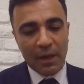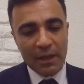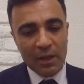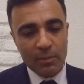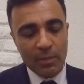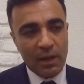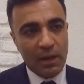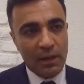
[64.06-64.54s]

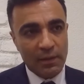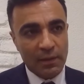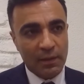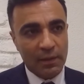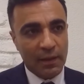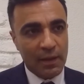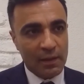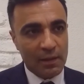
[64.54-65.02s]
Bakanlığı'nın
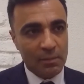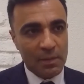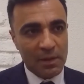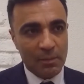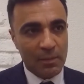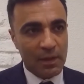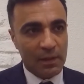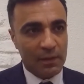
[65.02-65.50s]
denetim
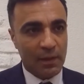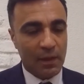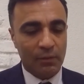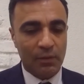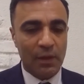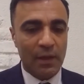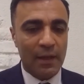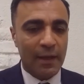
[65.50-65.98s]
birimleri
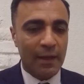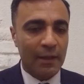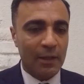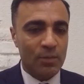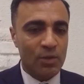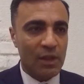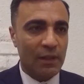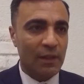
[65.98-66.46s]
tarafından herhangi bir
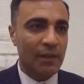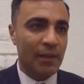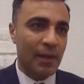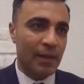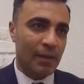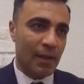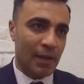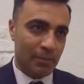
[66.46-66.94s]
şekilde
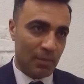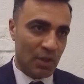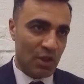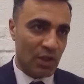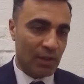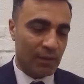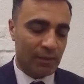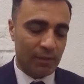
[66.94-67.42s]

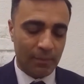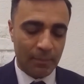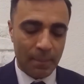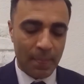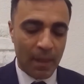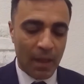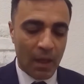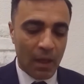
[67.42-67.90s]
denetlenmeyeceğiz.
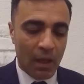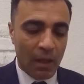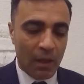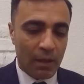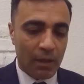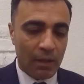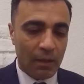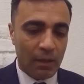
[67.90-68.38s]

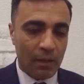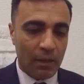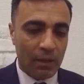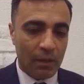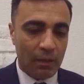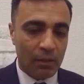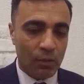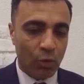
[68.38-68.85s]
E,
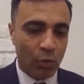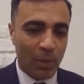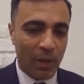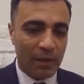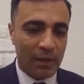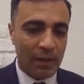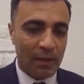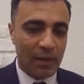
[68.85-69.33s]

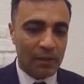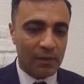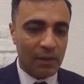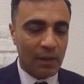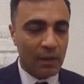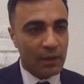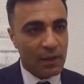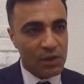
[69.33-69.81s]
normalde
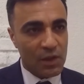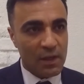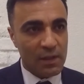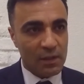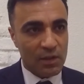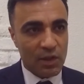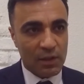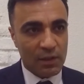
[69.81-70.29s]
yasa geçen yıl
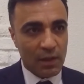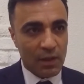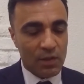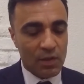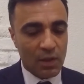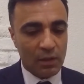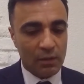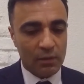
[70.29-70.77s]
çıktı
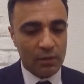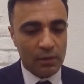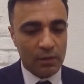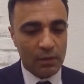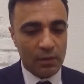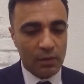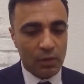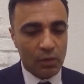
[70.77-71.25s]
ancak
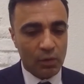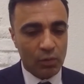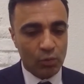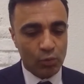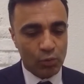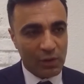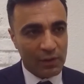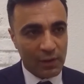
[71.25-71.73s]
e,
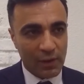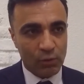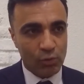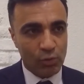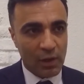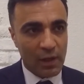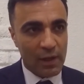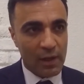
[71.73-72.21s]
uzatılan
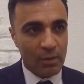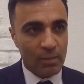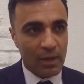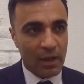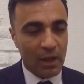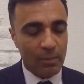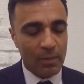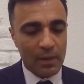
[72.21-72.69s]
sürelerle
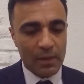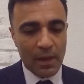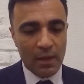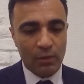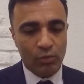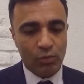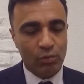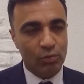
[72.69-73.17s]
beraber en
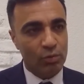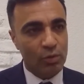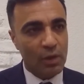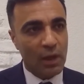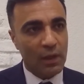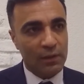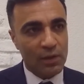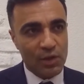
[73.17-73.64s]
son süre
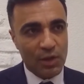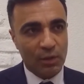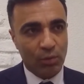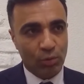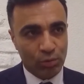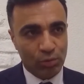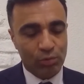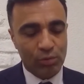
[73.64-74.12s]
6. ayın
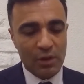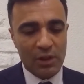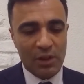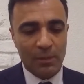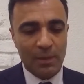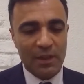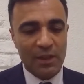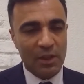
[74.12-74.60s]
30'u
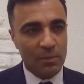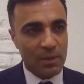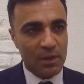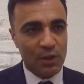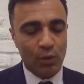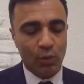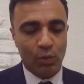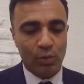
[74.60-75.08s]

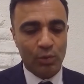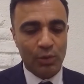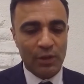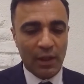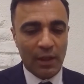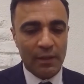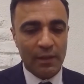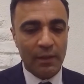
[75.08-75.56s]
2022 oldu.
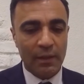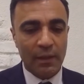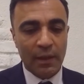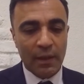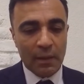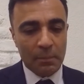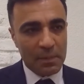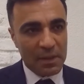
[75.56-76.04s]
Yani
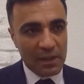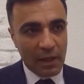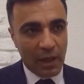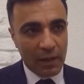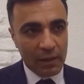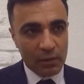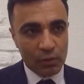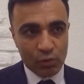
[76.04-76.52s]
bir
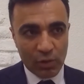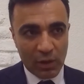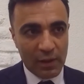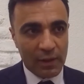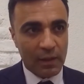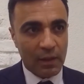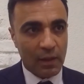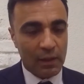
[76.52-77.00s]
aylık
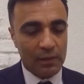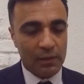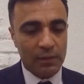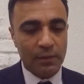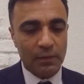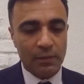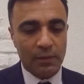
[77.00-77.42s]
süreleri kaldı e,